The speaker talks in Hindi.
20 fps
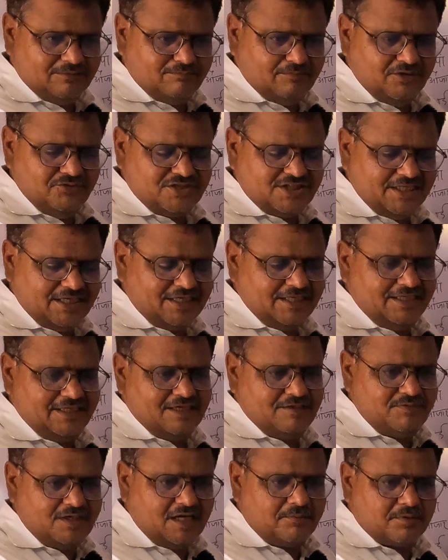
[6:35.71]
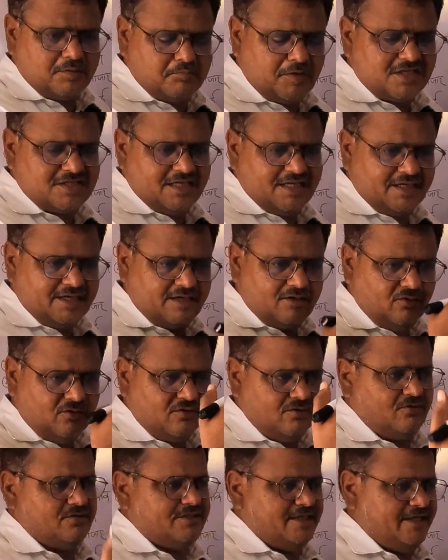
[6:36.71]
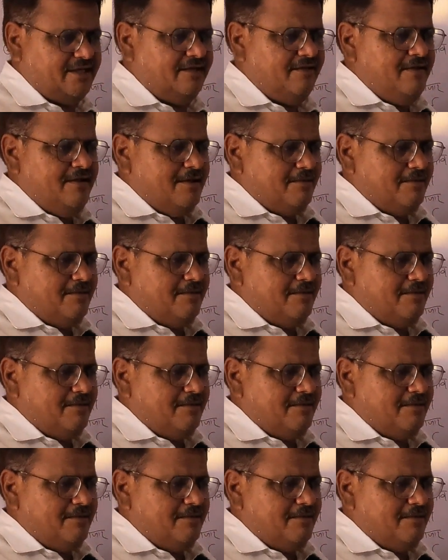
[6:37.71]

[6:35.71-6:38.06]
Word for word: भविष्य के लिए भी आपके पास एक रिकॉर्ड हो जाए